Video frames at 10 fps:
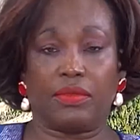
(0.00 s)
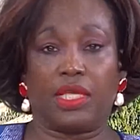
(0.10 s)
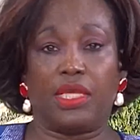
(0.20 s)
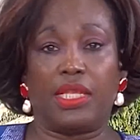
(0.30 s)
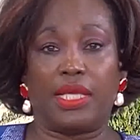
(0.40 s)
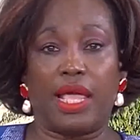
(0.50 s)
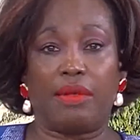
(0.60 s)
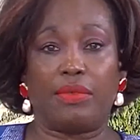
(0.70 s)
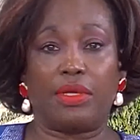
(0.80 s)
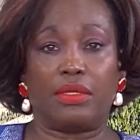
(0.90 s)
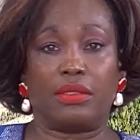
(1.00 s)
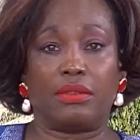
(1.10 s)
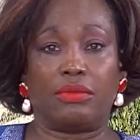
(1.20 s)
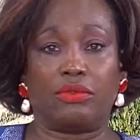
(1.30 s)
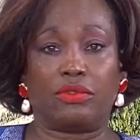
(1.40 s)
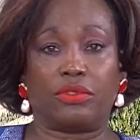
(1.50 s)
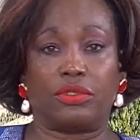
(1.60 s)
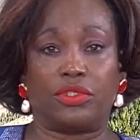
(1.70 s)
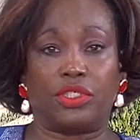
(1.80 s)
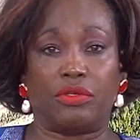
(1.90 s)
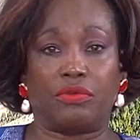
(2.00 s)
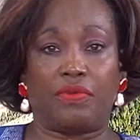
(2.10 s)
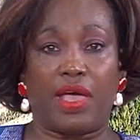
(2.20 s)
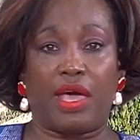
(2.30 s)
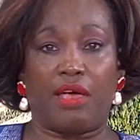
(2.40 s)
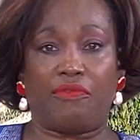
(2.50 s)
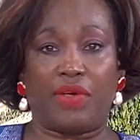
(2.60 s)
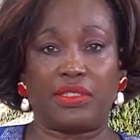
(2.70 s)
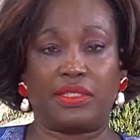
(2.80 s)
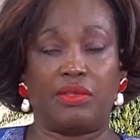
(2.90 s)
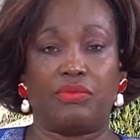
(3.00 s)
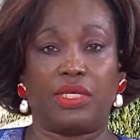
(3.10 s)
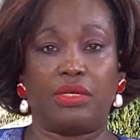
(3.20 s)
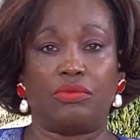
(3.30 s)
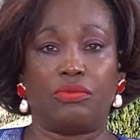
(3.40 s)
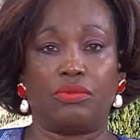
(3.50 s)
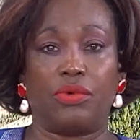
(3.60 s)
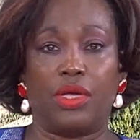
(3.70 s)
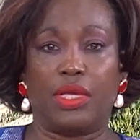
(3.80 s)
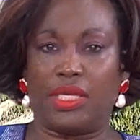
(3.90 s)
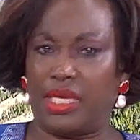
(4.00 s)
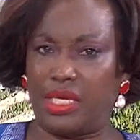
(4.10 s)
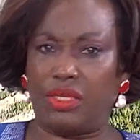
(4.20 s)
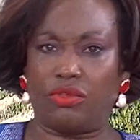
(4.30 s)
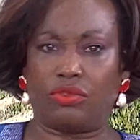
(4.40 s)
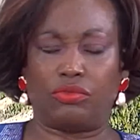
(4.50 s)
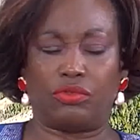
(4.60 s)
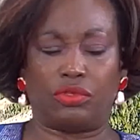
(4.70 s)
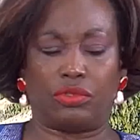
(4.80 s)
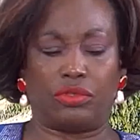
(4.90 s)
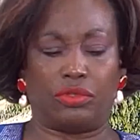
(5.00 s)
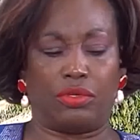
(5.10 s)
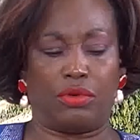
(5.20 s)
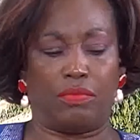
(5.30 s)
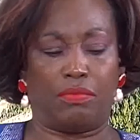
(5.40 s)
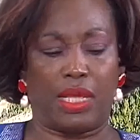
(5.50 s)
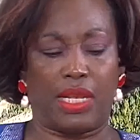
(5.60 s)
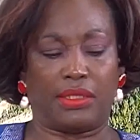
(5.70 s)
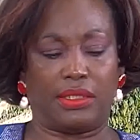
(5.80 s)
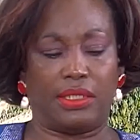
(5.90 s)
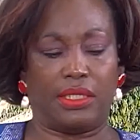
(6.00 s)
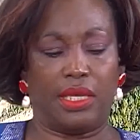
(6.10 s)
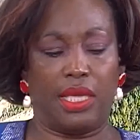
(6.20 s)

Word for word: Il est également notre Jéhovah Rapha, c'est lui qui nous guérit de toutes sortes de maladies.